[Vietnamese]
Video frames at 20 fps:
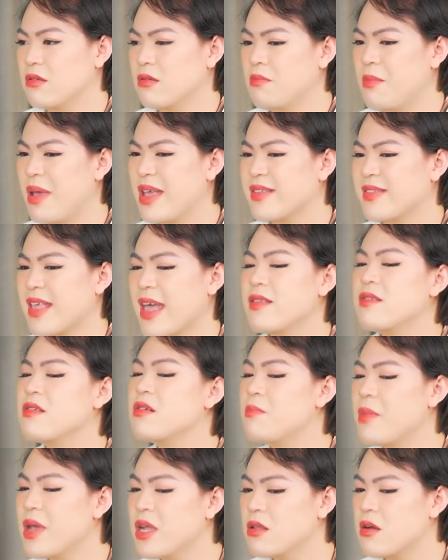mình sẽ
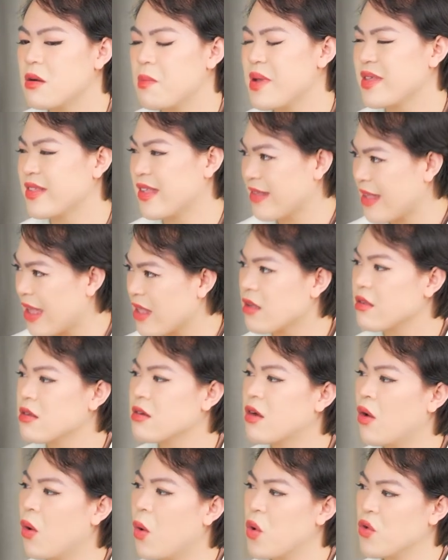chứng minh được mình sẽ dành
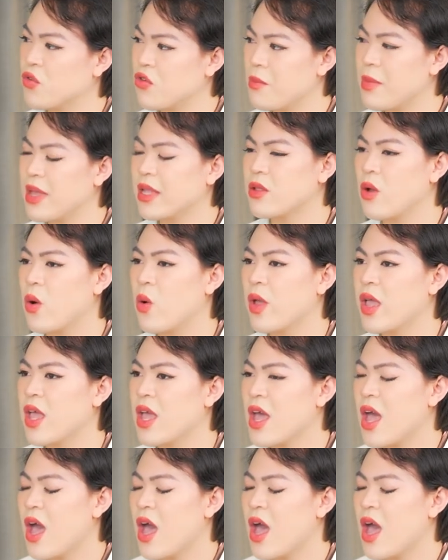những cơ hội cho mình thôi